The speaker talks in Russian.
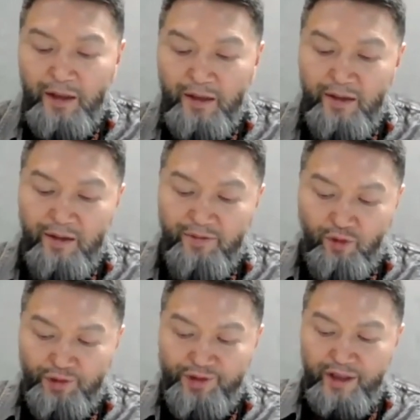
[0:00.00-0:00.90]

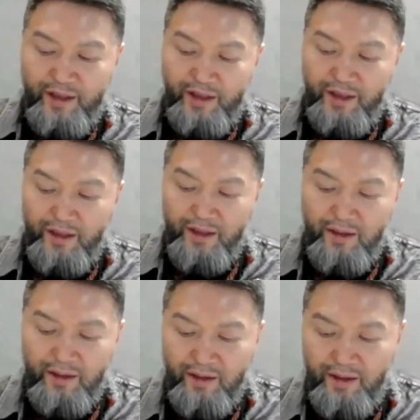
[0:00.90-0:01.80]
вкуса
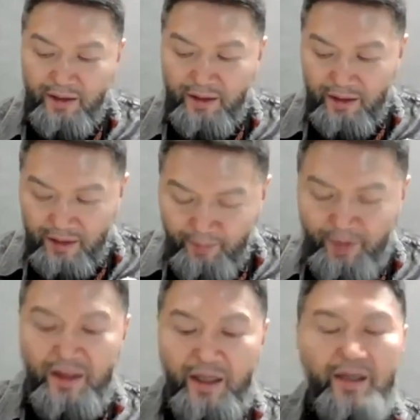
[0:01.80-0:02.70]
и, и
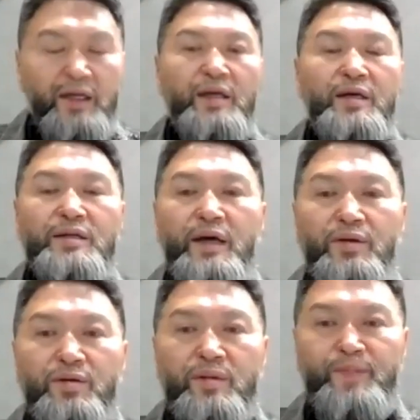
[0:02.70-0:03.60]
питание
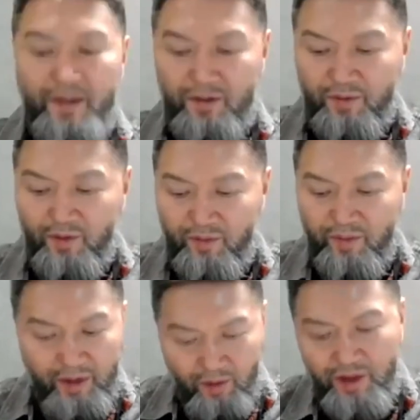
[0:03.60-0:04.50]
дает. Поэтому
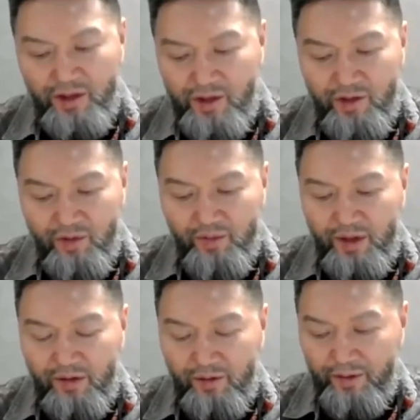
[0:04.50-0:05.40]
мы очень ждем
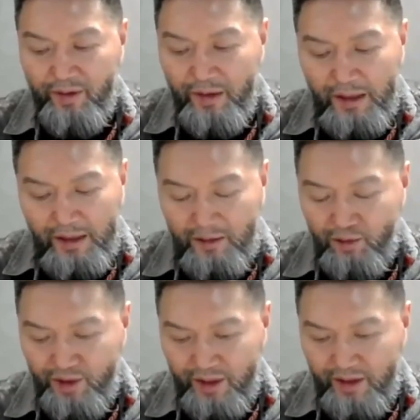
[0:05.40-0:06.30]
такого
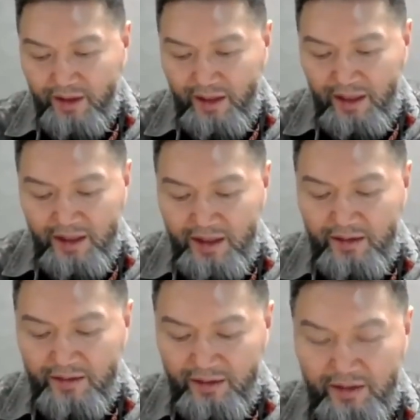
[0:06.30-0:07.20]
хорошего
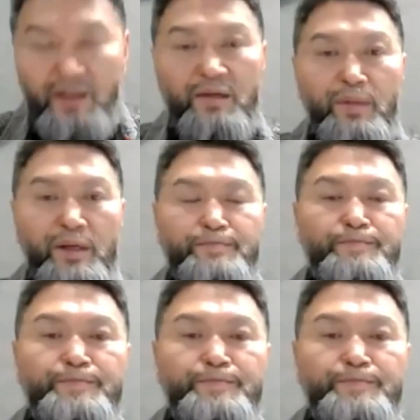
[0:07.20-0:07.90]
нашего кима.